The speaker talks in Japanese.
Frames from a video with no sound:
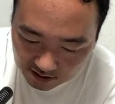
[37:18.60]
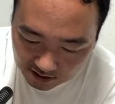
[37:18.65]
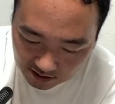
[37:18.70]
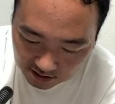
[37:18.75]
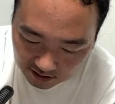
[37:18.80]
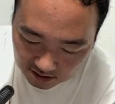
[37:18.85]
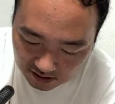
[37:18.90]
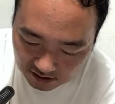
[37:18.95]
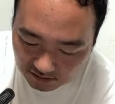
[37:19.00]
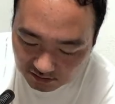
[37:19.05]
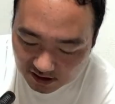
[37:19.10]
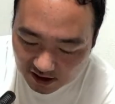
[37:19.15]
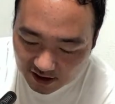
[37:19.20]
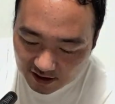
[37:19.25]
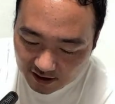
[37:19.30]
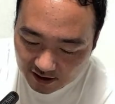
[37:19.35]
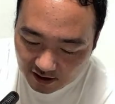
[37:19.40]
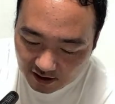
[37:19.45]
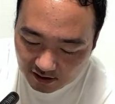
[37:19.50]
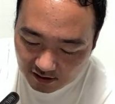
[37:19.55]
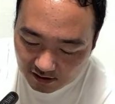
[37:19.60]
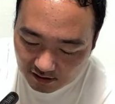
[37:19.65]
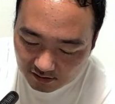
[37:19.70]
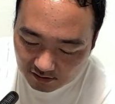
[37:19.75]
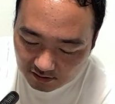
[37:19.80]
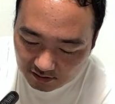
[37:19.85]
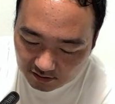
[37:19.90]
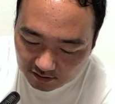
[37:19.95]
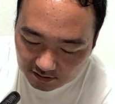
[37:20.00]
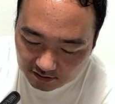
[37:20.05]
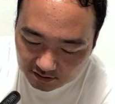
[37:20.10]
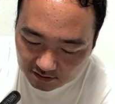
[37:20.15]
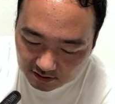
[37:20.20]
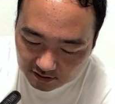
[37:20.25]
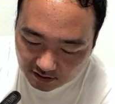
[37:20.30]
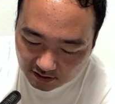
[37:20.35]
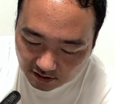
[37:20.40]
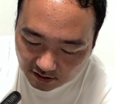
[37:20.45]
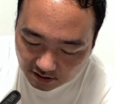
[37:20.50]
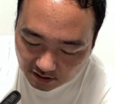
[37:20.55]
そこで
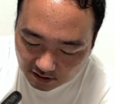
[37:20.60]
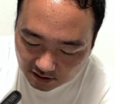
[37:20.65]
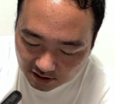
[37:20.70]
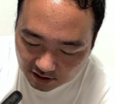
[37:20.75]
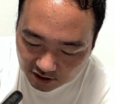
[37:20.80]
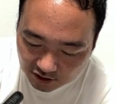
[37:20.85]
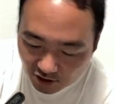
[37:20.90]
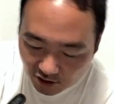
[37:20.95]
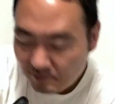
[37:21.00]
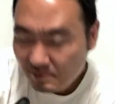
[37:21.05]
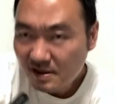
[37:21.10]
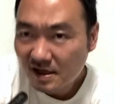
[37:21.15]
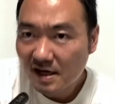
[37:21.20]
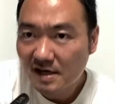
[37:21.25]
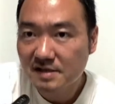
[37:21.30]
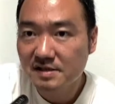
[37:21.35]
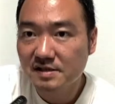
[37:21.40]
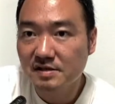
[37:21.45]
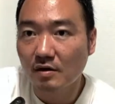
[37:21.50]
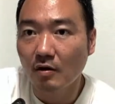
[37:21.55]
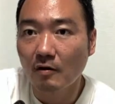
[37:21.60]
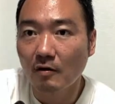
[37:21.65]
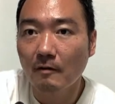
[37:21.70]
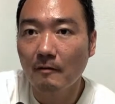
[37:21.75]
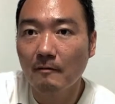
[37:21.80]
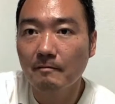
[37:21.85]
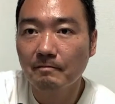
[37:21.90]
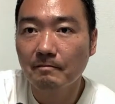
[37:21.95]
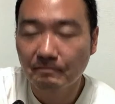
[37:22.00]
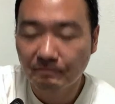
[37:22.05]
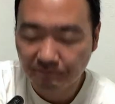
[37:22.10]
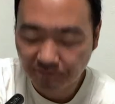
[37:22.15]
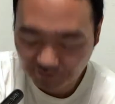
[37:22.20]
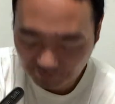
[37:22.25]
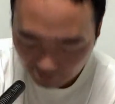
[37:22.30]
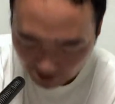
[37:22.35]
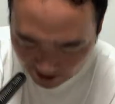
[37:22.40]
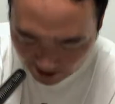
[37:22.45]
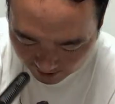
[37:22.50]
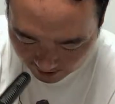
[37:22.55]
総務会長
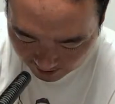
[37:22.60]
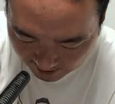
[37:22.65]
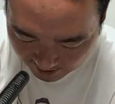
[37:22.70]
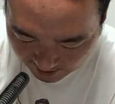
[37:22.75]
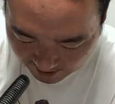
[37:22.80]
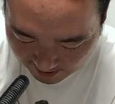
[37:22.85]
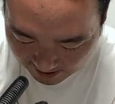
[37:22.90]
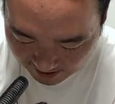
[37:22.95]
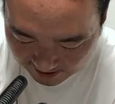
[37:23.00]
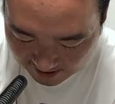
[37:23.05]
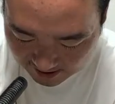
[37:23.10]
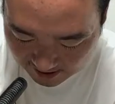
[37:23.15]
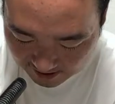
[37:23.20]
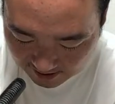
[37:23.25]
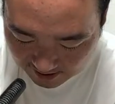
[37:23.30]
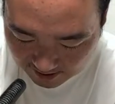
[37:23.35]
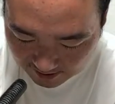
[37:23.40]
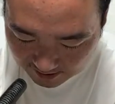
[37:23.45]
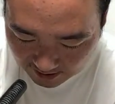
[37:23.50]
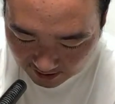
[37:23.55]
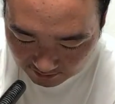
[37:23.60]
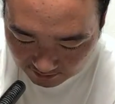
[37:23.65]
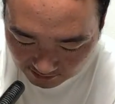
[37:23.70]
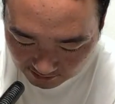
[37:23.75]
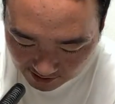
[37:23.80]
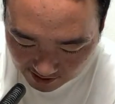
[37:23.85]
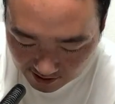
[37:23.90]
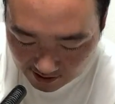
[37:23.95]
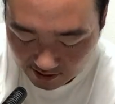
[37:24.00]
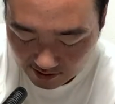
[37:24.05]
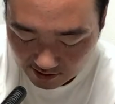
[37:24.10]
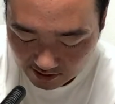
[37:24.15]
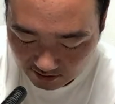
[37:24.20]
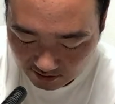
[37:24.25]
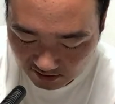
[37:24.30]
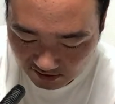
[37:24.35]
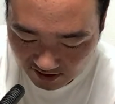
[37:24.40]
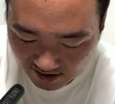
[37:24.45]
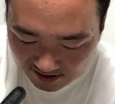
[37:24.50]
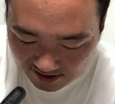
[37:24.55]
で、えー、立ち上がったのが
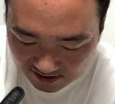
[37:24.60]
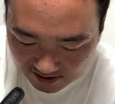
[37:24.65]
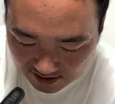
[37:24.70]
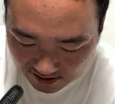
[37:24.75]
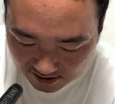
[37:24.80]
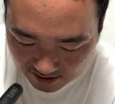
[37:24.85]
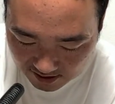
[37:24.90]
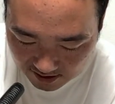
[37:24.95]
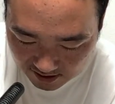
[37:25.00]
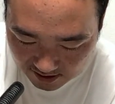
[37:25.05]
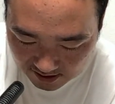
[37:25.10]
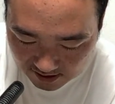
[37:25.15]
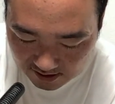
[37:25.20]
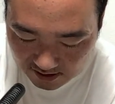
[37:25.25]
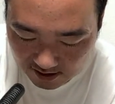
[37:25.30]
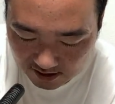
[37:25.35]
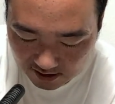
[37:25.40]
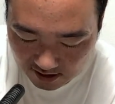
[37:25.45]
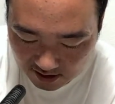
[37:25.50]
野中さんです。